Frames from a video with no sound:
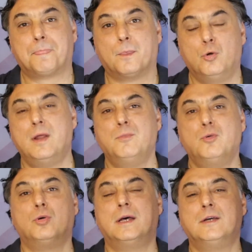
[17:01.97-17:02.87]
önemli
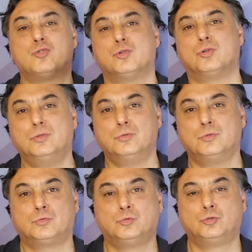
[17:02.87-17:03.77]
olan şu,
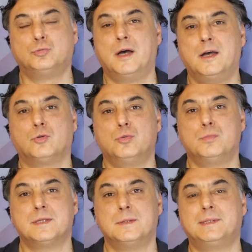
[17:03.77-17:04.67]
Cuma günü
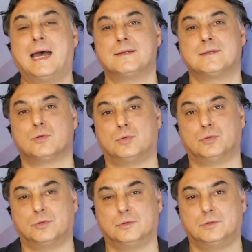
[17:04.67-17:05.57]
bize bir ders
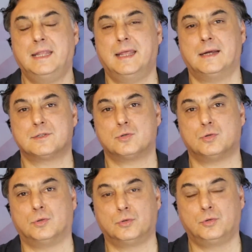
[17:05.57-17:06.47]
oldu. Ne dersi
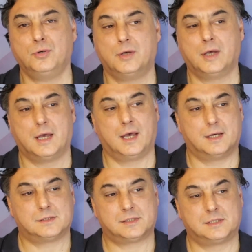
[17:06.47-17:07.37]
oldu?
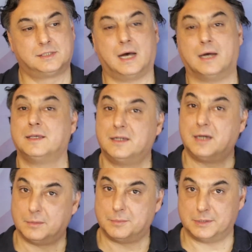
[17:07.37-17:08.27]
Sakin
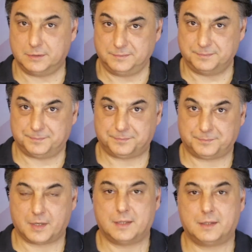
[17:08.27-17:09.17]
kalmanın
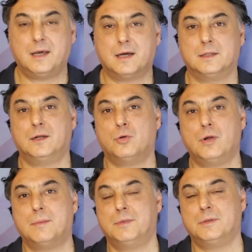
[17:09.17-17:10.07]
ne kadar
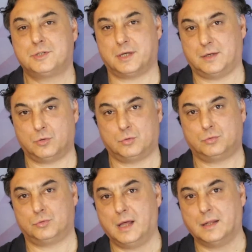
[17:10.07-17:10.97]
önemli bir şey
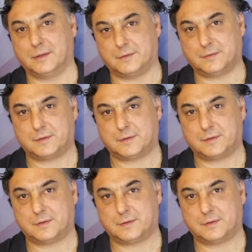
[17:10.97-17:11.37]
olduğunu anladık.